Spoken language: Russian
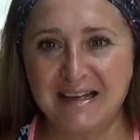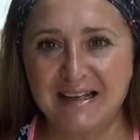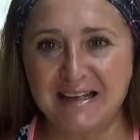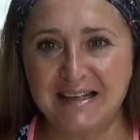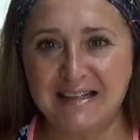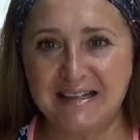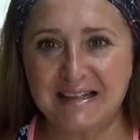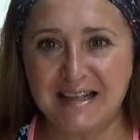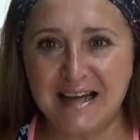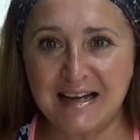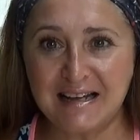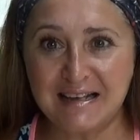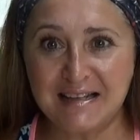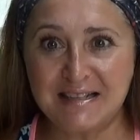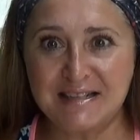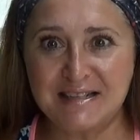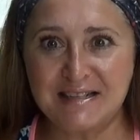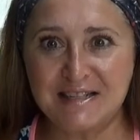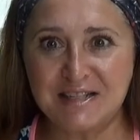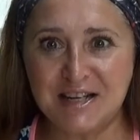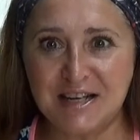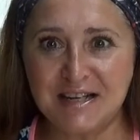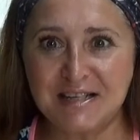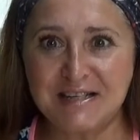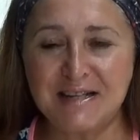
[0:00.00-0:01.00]
Итак,
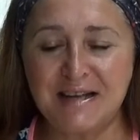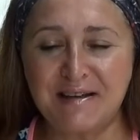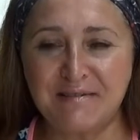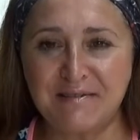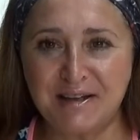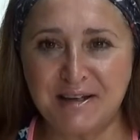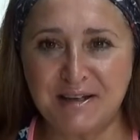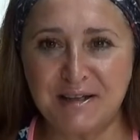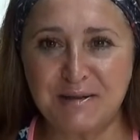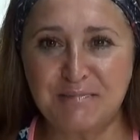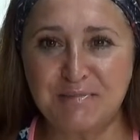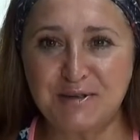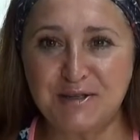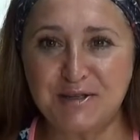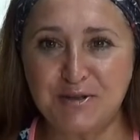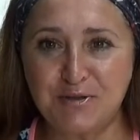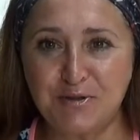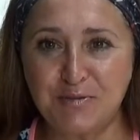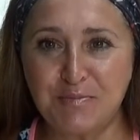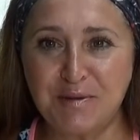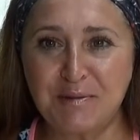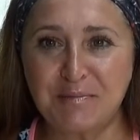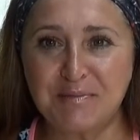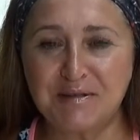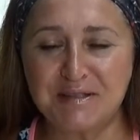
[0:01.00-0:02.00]
сейчас, наверное,
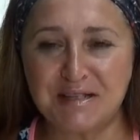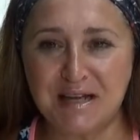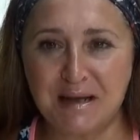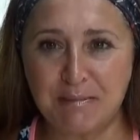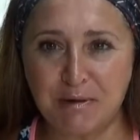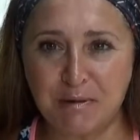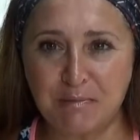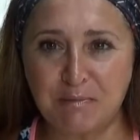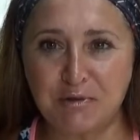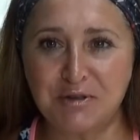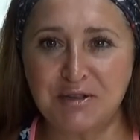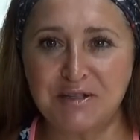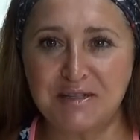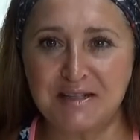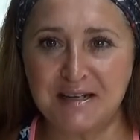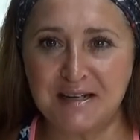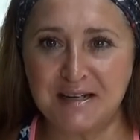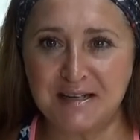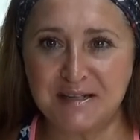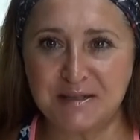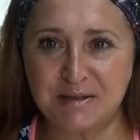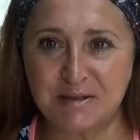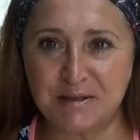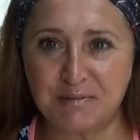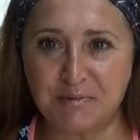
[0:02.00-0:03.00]
приступим к самому
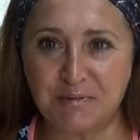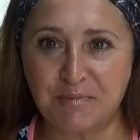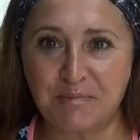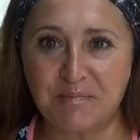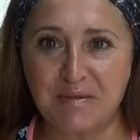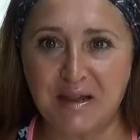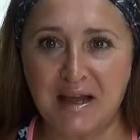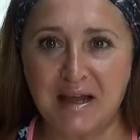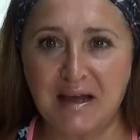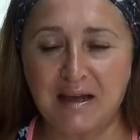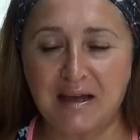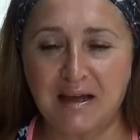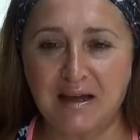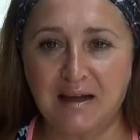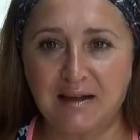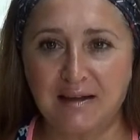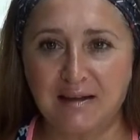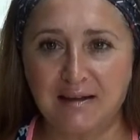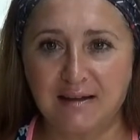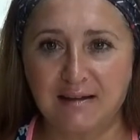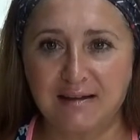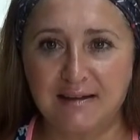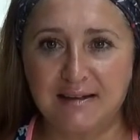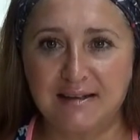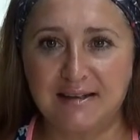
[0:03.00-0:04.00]
интересному.
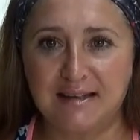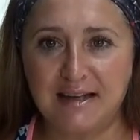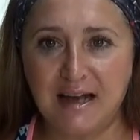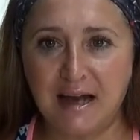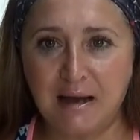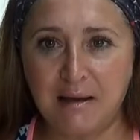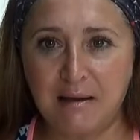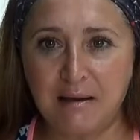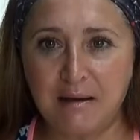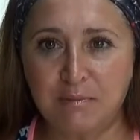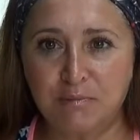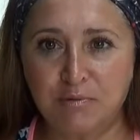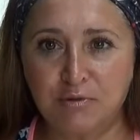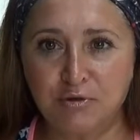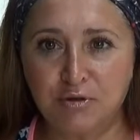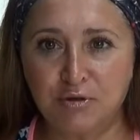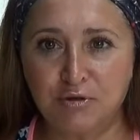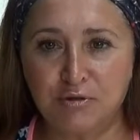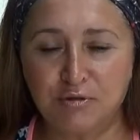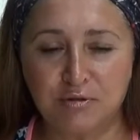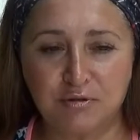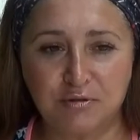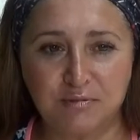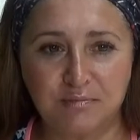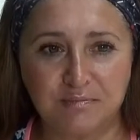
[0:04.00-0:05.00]
Я
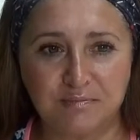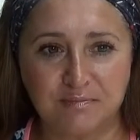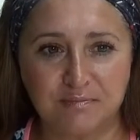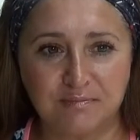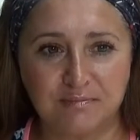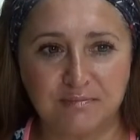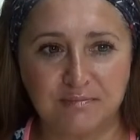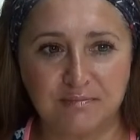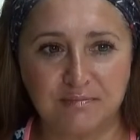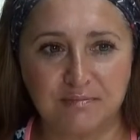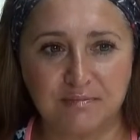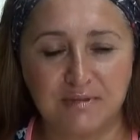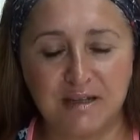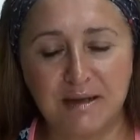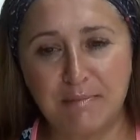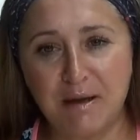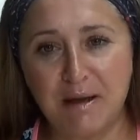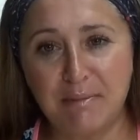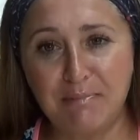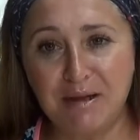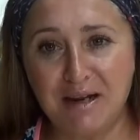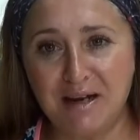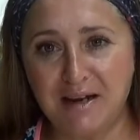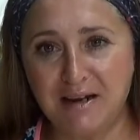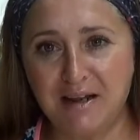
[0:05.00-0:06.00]
буду на
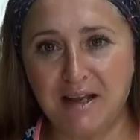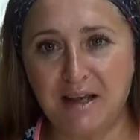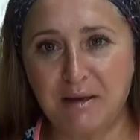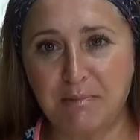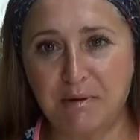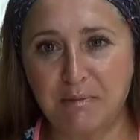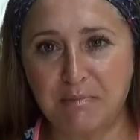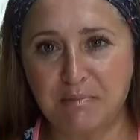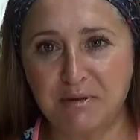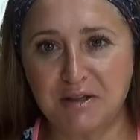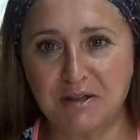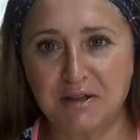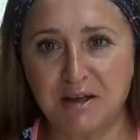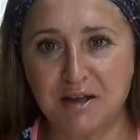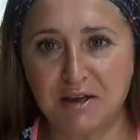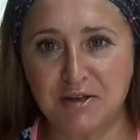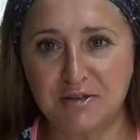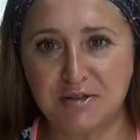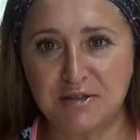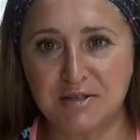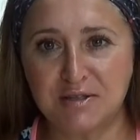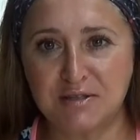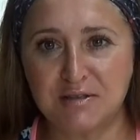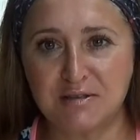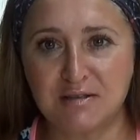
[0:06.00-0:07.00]
мобильнике
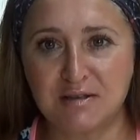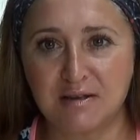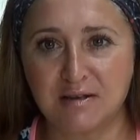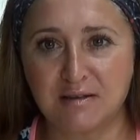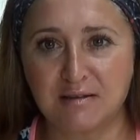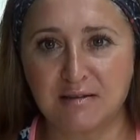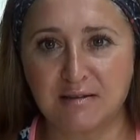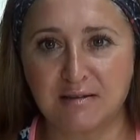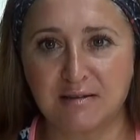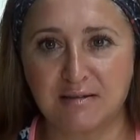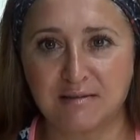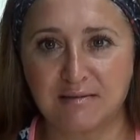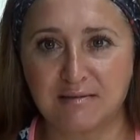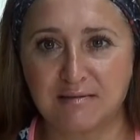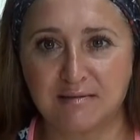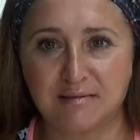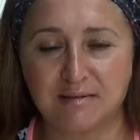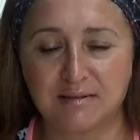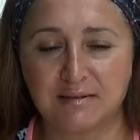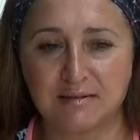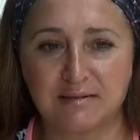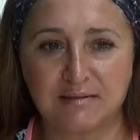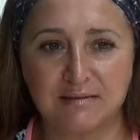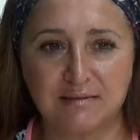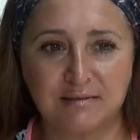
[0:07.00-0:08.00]
попытаюсь
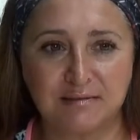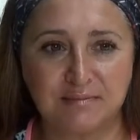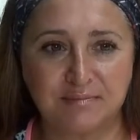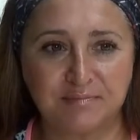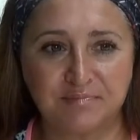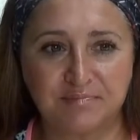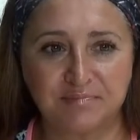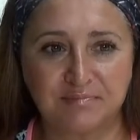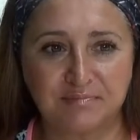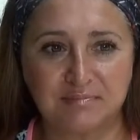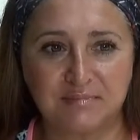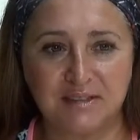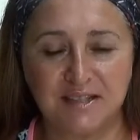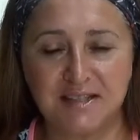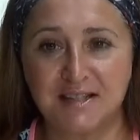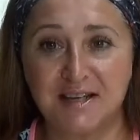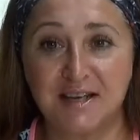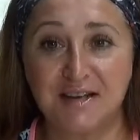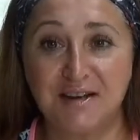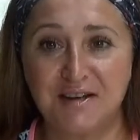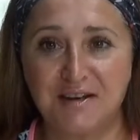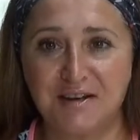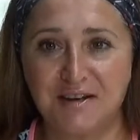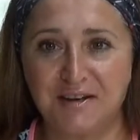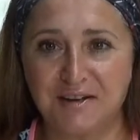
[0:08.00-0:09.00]
э,
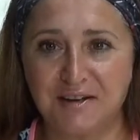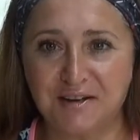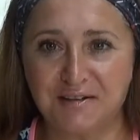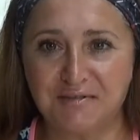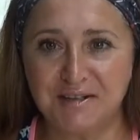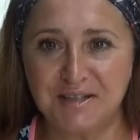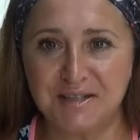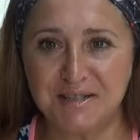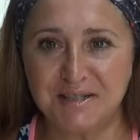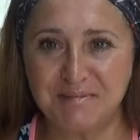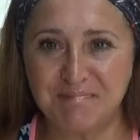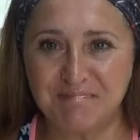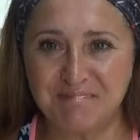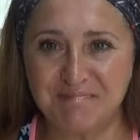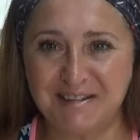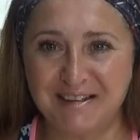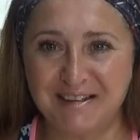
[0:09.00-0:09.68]
сгенерировать